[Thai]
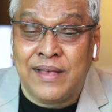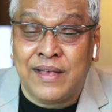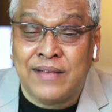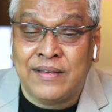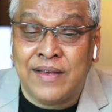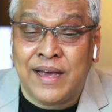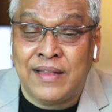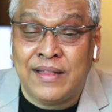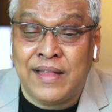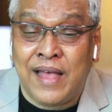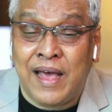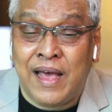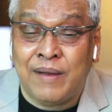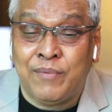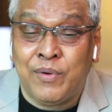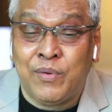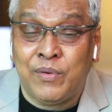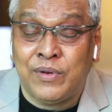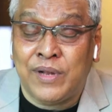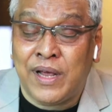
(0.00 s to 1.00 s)
เสียใจแทน
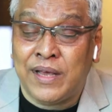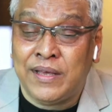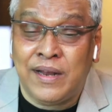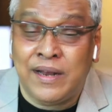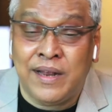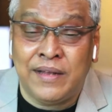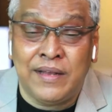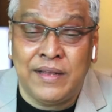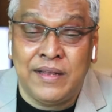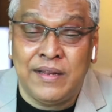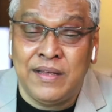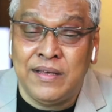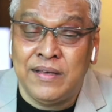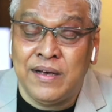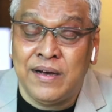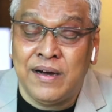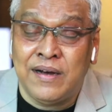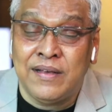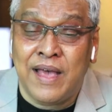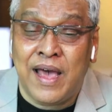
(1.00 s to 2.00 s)
ว่าคนไทยคิดอะไรดีๆ
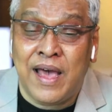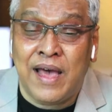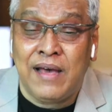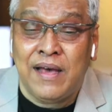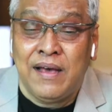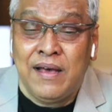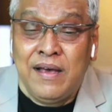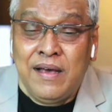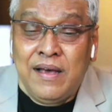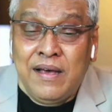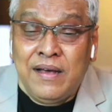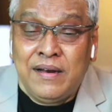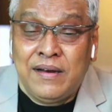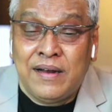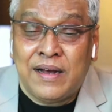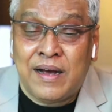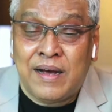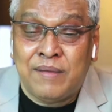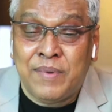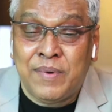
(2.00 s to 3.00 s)
เยอะ แยะ
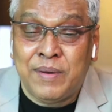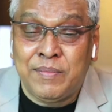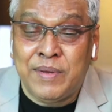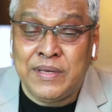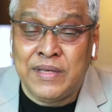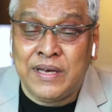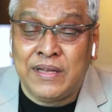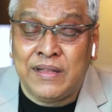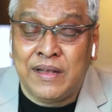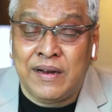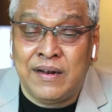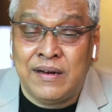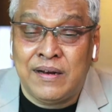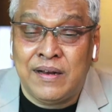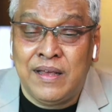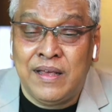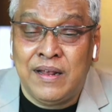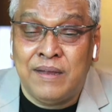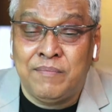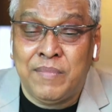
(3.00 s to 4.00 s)
นะครับ มันไม่ใช่แต่เรื่อง
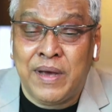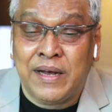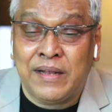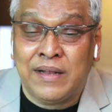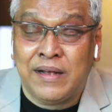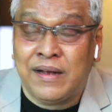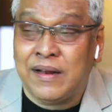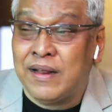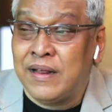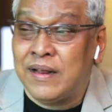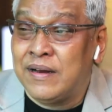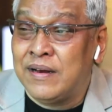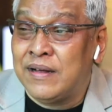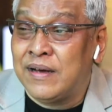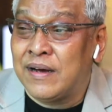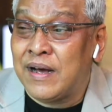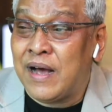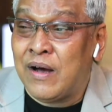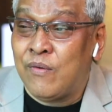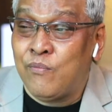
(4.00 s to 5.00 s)
นี้แม้กระทั่งอะไรเรื่
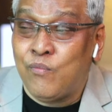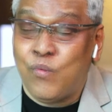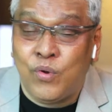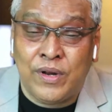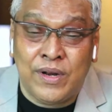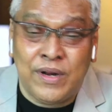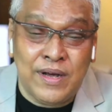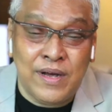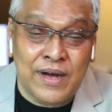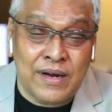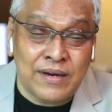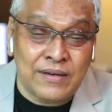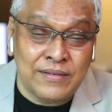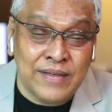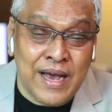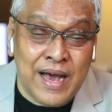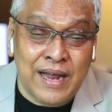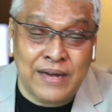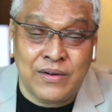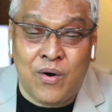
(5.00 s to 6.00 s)
องอาวุธเรื่อง
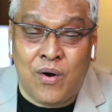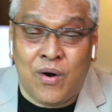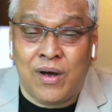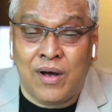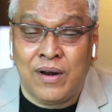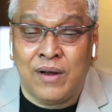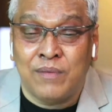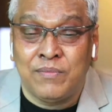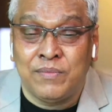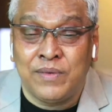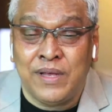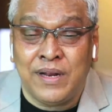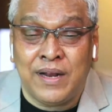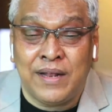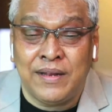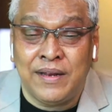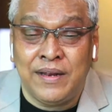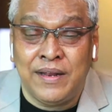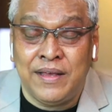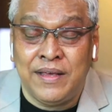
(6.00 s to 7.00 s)
ยานเกาะเราคิดอะไร
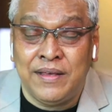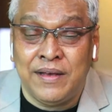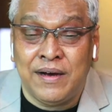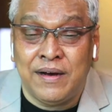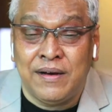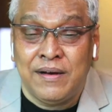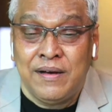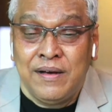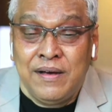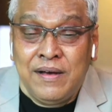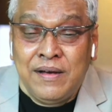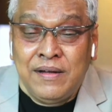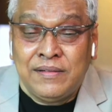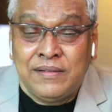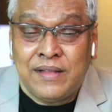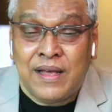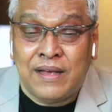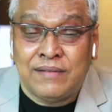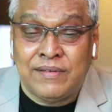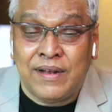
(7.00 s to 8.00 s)
ดีๆเยอะ
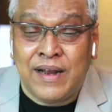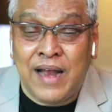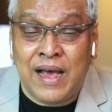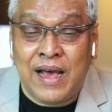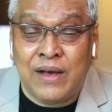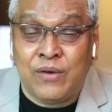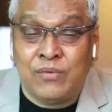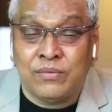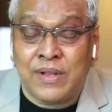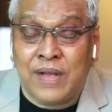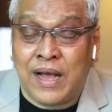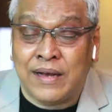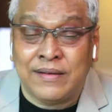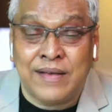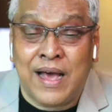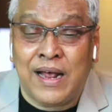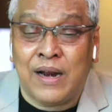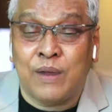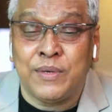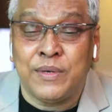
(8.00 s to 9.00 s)
แต่จะได้ต่าง
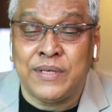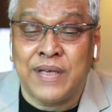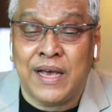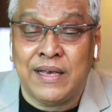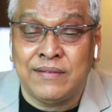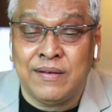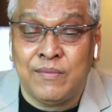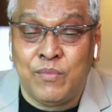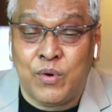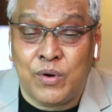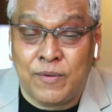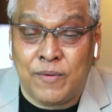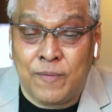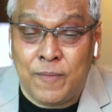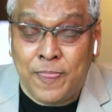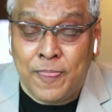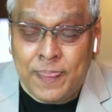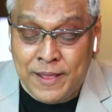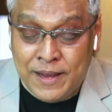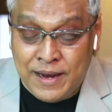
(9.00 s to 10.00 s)
ชาติเอาไปใช้ซะหมด
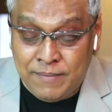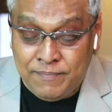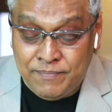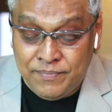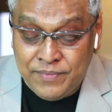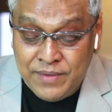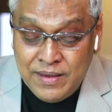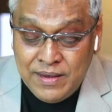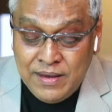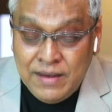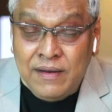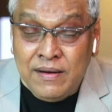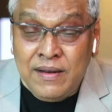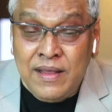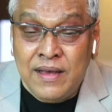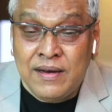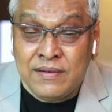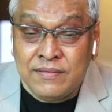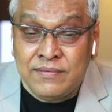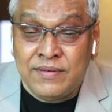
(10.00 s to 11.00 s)
นะครับ
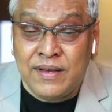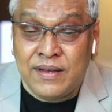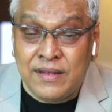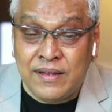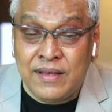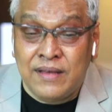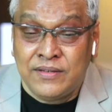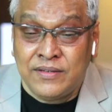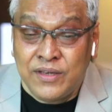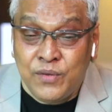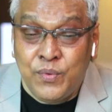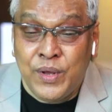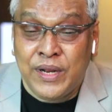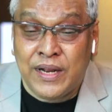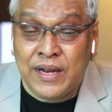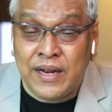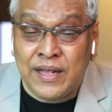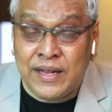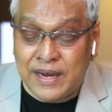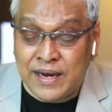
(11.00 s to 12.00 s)
นี่คือสิ่งที่ชีวิต
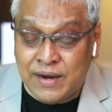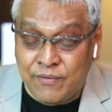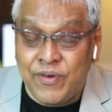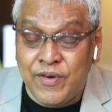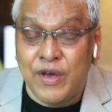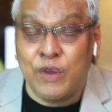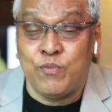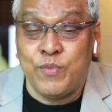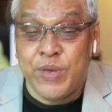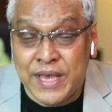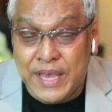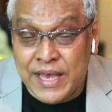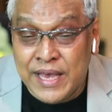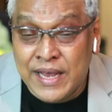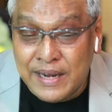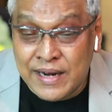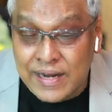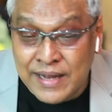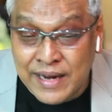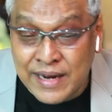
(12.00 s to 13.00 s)
เลยนะครับเวลบีอิ
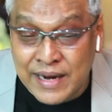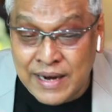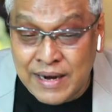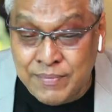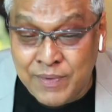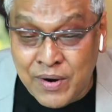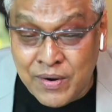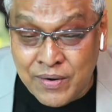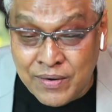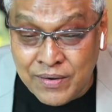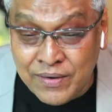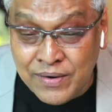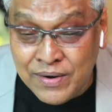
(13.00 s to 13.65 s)
งเลยนะครับของ